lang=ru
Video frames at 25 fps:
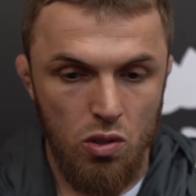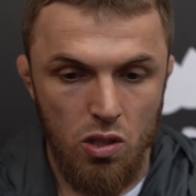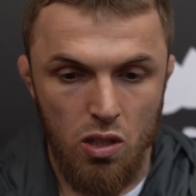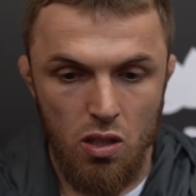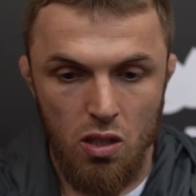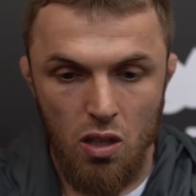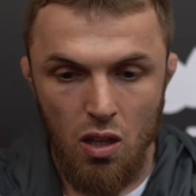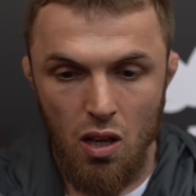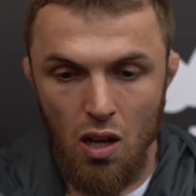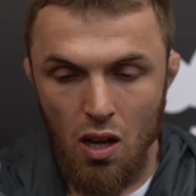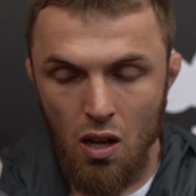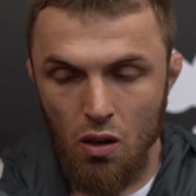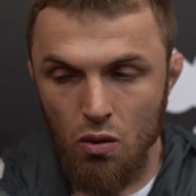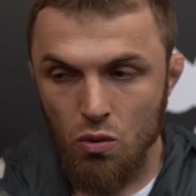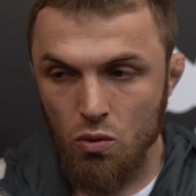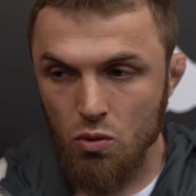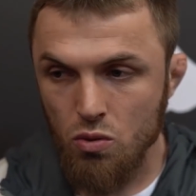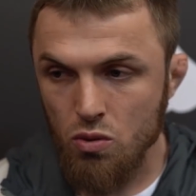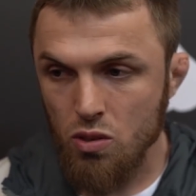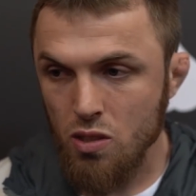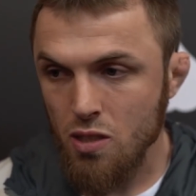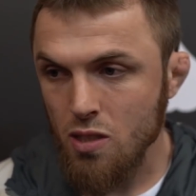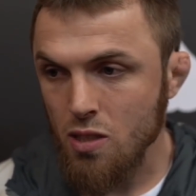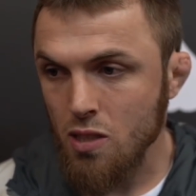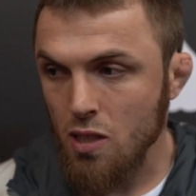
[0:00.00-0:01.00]
где-то
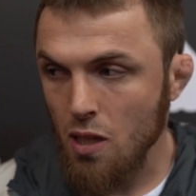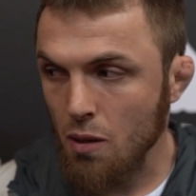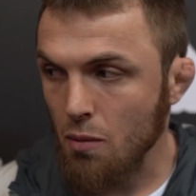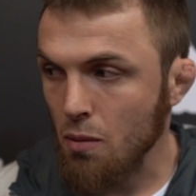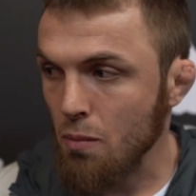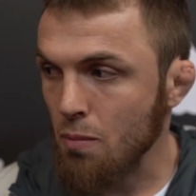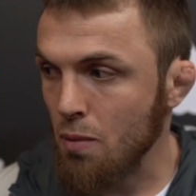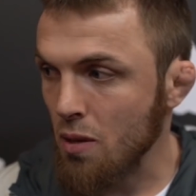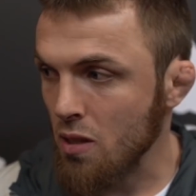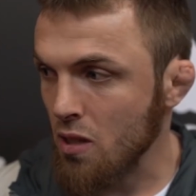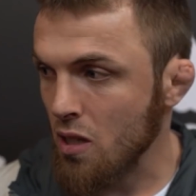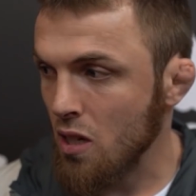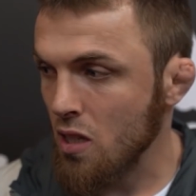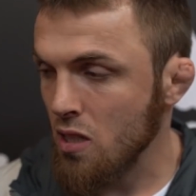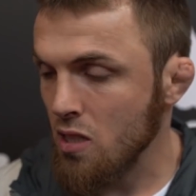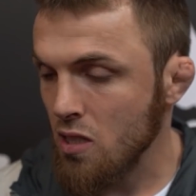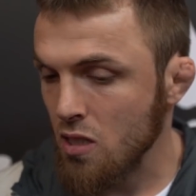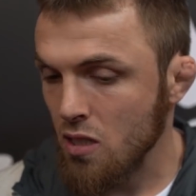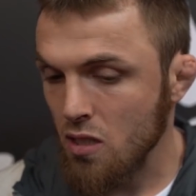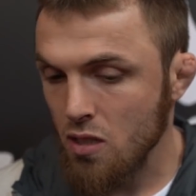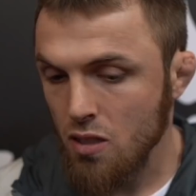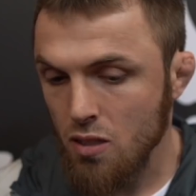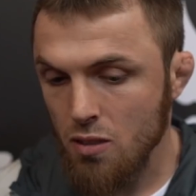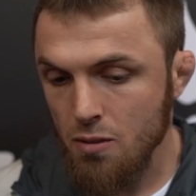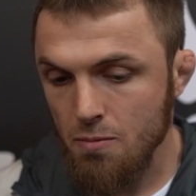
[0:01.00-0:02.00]
август, сентябрь
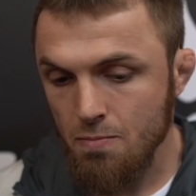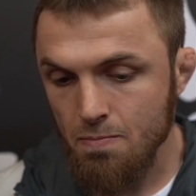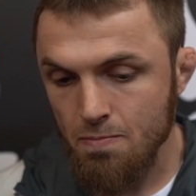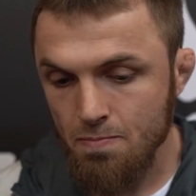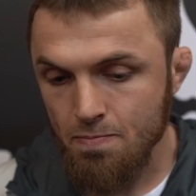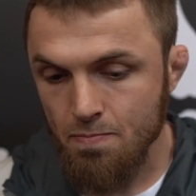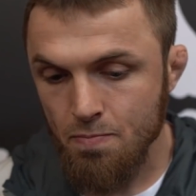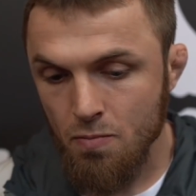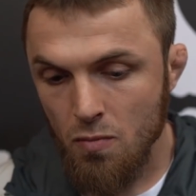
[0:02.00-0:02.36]
подраться и